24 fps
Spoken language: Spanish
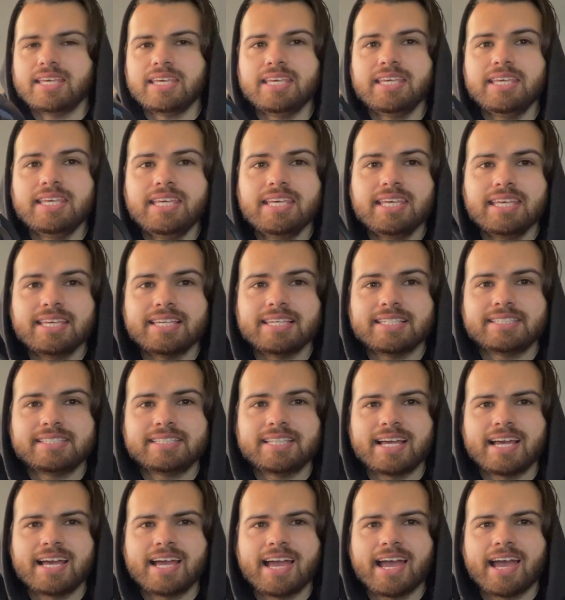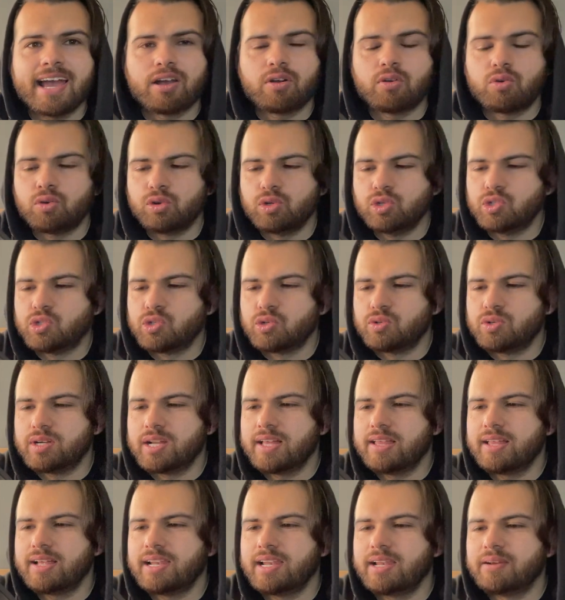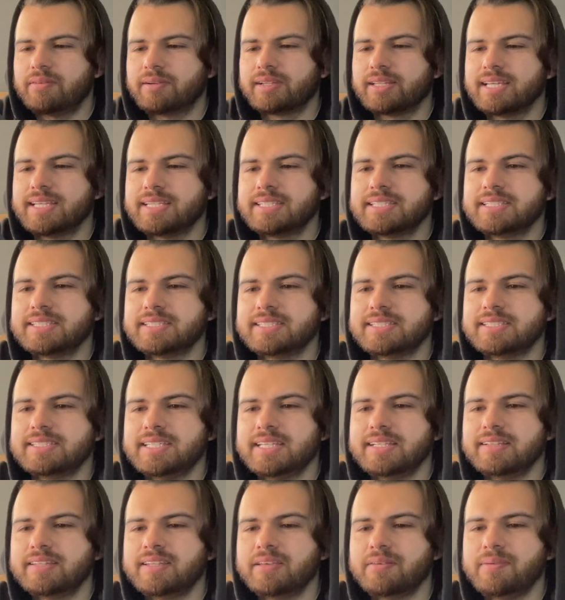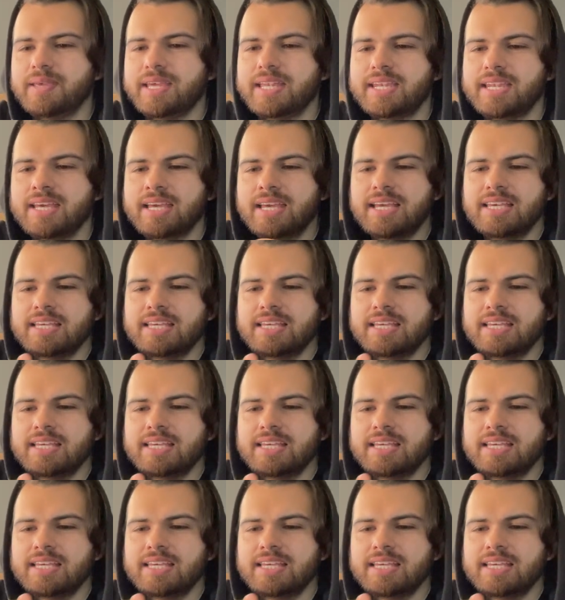Y está acolchonada. La verdad es que se siente bien.